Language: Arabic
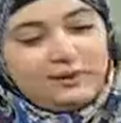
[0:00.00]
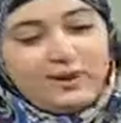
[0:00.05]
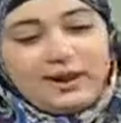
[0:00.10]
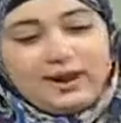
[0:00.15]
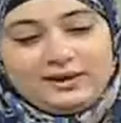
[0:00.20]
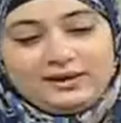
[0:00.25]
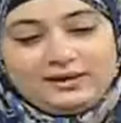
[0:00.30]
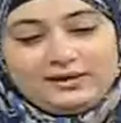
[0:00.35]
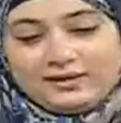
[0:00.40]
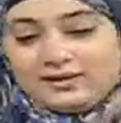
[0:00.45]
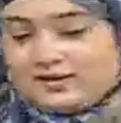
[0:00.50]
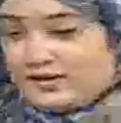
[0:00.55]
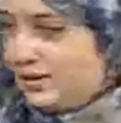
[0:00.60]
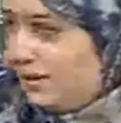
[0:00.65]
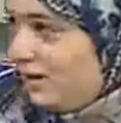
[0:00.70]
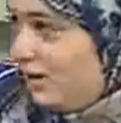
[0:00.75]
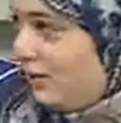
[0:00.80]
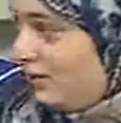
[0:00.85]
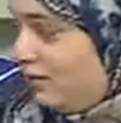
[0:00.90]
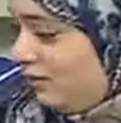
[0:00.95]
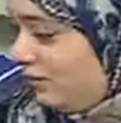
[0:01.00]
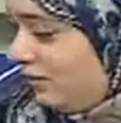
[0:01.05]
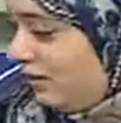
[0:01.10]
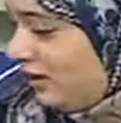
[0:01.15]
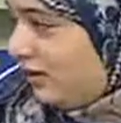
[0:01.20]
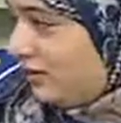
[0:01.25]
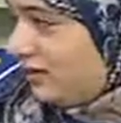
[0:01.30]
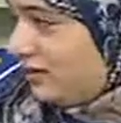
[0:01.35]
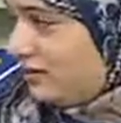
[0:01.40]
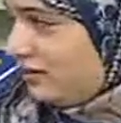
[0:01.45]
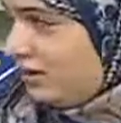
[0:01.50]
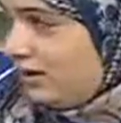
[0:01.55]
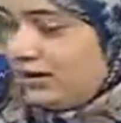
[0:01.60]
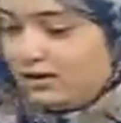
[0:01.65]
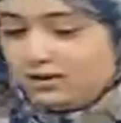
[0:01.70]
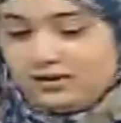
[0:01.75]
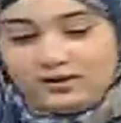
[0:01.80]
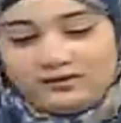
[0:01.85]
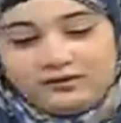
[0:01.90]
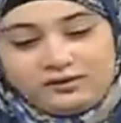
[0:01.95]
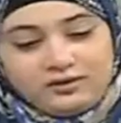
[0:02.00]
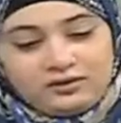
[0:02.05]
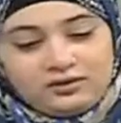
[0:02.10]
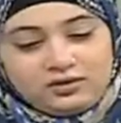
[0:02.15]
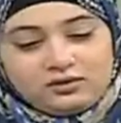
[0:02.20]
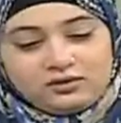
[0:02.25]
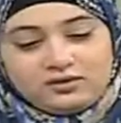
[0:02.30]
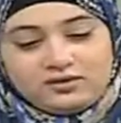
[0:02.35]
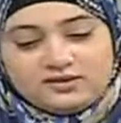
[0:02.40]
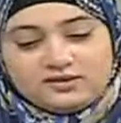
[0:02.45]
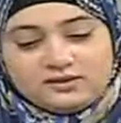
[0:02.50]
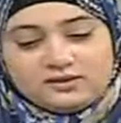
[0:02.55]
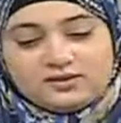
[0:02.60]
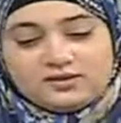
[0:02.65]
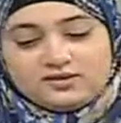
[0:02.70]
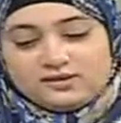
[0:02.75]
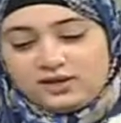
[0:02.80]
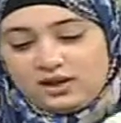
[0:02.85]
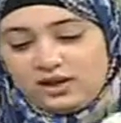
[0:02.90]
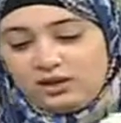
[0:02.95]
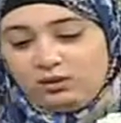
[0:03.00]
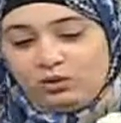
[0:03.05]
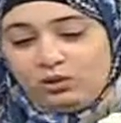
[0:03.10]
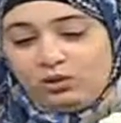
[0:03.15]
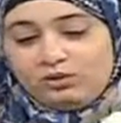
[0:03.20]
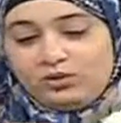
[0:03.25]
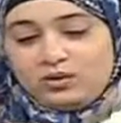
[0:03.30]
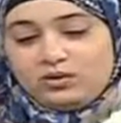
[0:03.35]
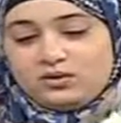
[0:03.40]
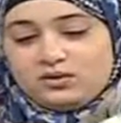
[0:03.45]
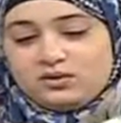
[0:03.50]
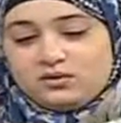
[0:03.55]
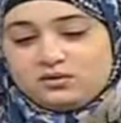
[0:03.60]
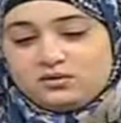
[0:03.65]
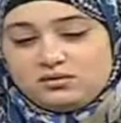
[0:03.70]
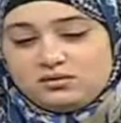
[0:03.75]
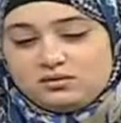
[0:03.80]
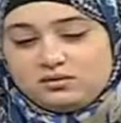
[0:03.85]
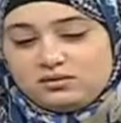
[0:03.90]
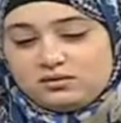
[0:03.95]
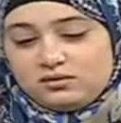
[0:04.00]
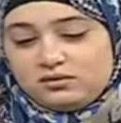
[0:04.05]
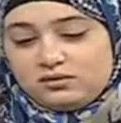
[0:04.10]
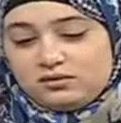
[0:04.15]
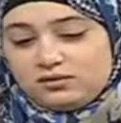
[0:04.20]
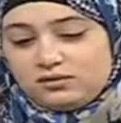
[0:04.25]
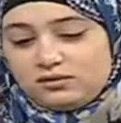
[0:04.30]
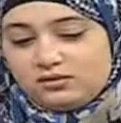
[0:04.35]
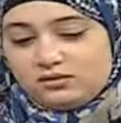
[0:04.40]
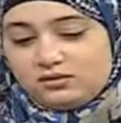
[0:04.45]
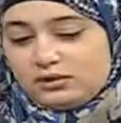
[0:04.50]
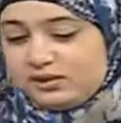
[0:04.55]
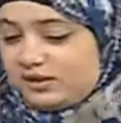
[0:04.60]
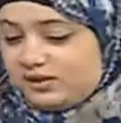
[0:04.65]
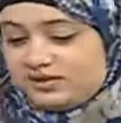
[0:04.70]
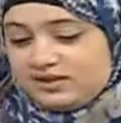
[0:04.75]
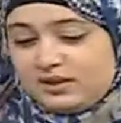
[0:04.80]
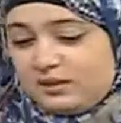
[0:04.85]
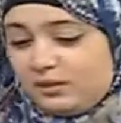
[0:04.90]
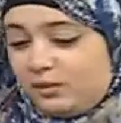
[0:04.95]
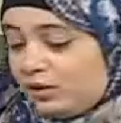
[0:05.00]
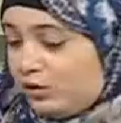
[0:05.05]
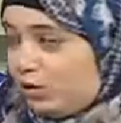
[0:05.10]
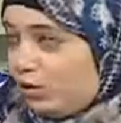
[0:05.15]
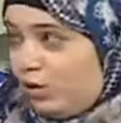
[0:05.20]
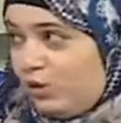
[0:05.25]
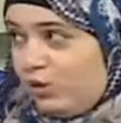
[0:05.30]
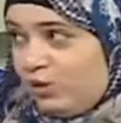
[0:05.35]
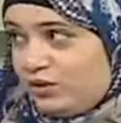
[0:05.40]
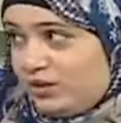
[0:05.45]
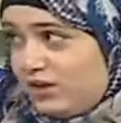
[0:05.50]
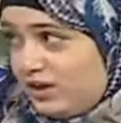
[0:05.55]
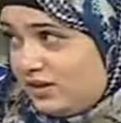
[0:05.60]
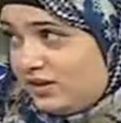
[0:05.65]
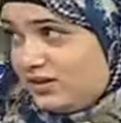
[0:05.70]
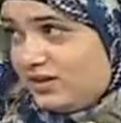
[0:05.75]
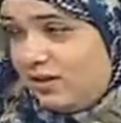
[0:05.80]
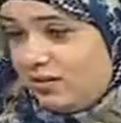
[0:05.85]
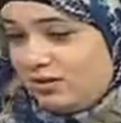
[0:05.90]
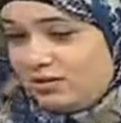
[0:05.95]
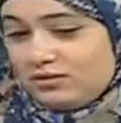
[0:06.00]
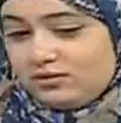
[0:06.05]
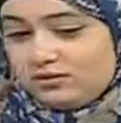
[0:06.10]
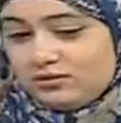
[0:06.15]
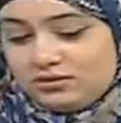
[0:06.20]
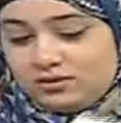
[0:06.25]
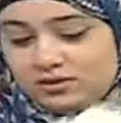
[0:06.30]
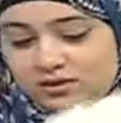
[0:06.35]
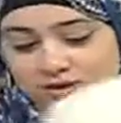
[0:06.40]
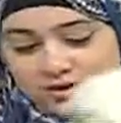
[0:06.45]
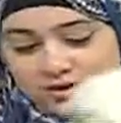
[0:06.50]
ده بقى عليه كريستال ده أوه. ده ده فيه تطريز كريستال والماس كريستال برده كله ازاز اه